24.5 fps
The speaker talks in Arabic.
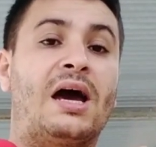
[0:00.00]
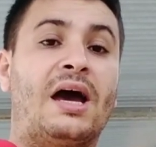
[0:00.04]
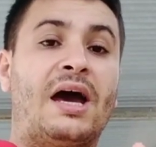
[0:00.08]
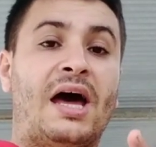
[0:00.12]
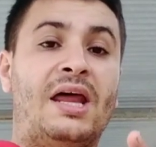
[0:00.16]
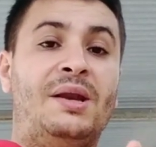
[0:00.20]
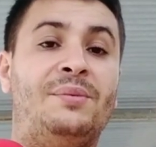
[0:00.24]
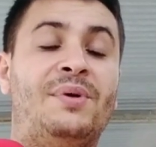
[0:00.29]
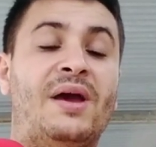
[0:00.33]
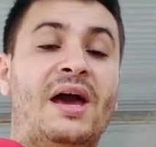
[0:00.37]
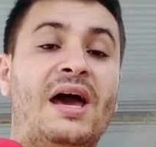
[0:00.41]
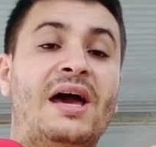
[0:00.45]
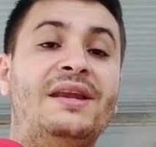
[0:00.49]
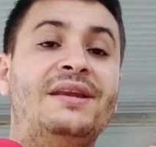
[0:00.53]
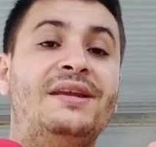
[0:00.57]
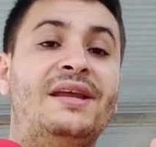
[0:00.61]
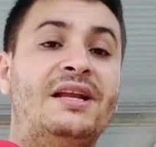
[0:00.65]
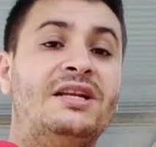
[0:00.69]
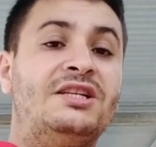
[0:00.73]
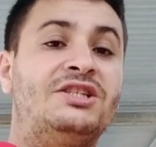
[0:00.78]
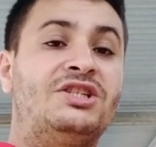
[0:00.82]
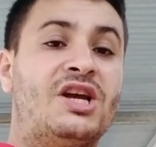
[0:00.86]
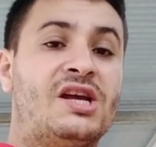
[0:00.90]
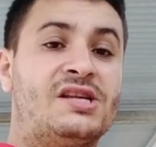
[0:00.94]
قال بأن
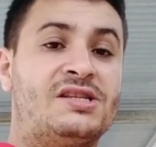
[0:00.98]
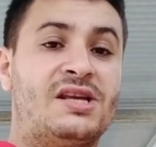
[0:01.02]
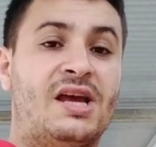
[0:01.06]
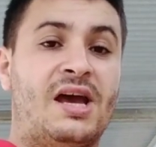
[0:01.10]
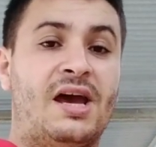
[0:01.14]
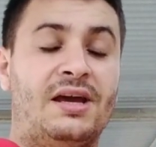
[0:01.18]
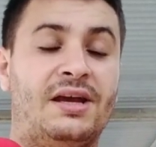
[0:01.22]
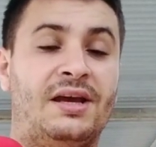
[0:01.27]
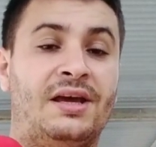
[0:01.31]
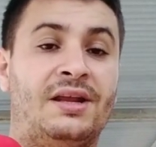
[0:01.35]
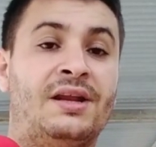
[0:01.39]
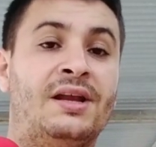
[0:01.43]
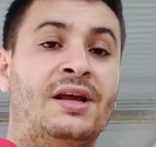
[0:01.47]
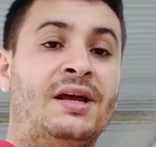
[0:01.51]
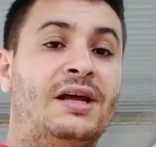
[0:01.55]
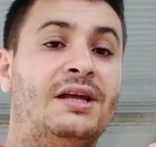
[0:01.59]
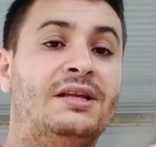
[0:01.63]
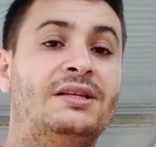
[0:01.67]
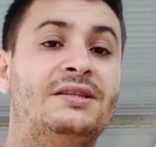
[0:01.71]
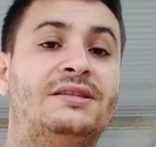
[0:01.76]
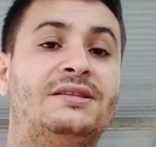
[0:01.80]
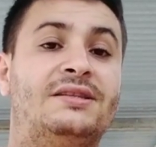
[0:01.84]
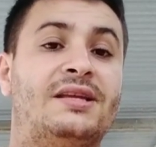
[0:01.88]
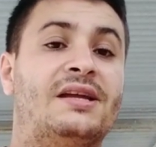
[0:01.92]
الجزائر
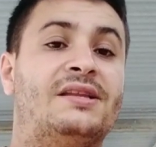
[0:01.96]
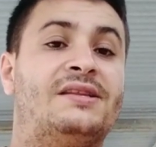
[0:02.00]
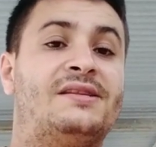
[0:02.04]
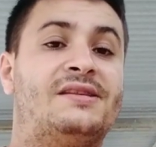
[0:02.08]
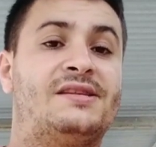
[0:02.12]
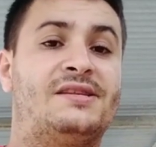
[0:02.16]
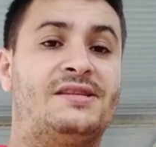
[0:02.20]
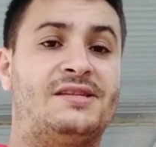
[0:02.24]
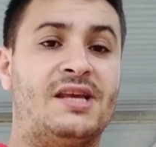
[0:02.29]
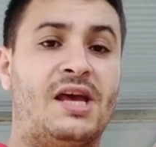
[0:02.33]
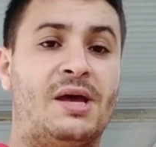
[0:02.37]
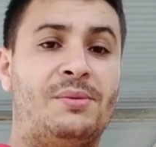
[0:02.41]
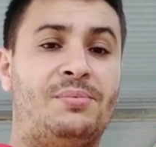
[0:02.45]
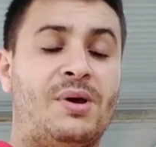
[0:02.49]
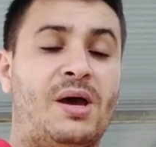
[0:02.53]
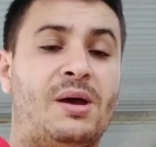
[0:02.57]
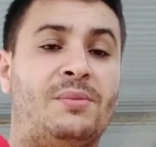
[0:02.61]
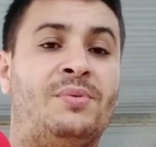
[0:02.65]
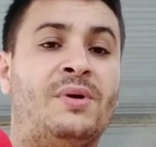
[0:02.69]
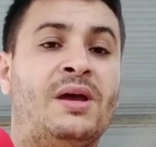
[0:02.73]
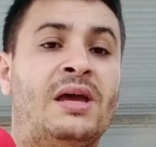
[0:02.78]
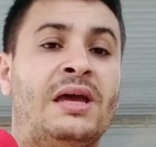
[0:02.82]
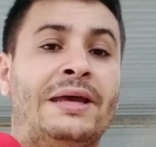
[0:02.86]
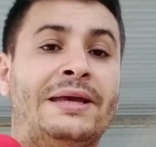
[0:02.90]
انت
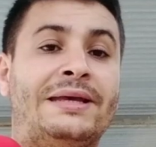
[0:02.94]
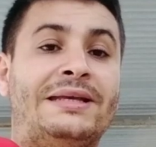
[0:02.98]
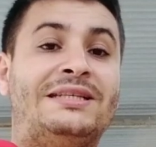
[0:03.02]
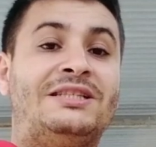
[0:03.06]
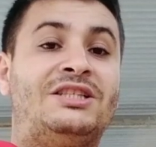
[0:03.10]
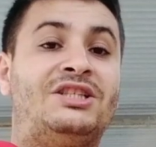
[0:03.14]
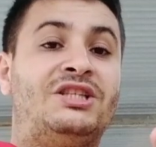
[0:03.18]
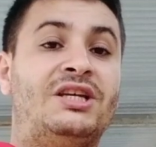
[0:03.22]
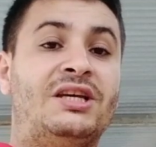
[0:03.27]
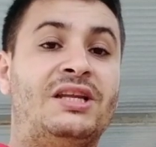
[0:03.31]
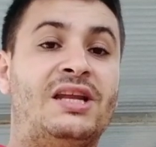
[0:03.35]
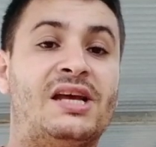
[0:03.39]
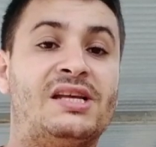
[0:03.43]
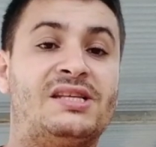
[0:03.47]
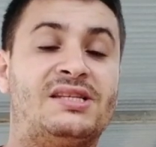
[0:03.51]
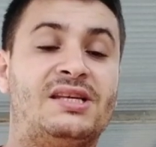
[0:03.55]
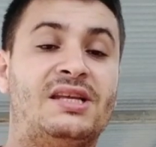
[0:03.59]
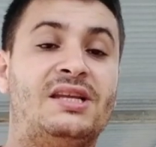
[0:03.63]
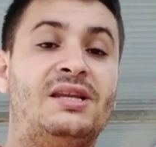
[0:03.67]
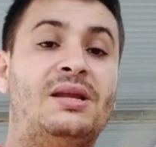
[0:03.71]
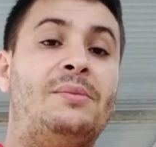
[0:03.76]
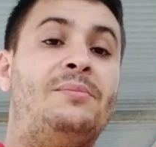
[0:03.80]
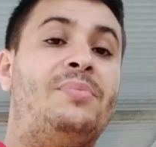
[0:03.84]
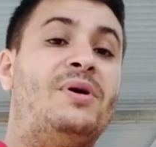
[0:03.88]
السبب
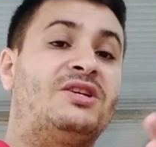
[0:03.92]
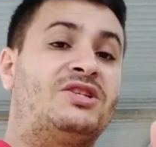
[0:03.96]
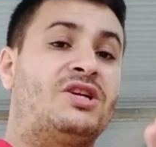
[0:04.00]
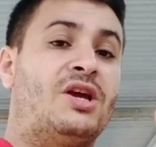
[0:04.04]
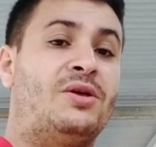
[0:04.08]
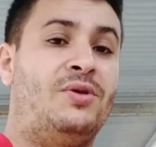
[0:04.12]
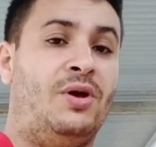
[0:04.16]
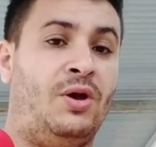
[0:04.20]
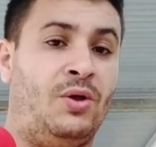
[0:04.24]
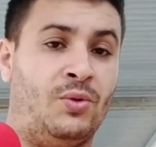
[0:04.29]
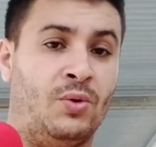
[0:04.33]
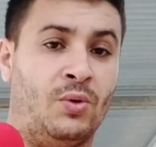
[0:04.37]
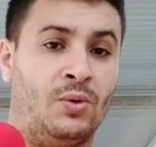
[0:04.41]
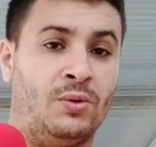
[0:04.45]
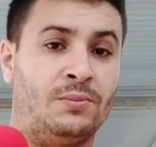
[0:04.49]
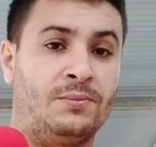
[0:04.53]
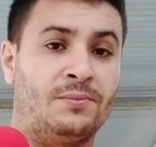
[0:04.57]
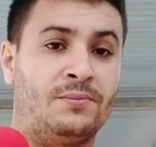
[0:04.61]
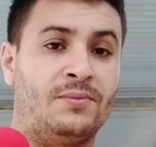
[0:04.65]
جناس باش يدعدو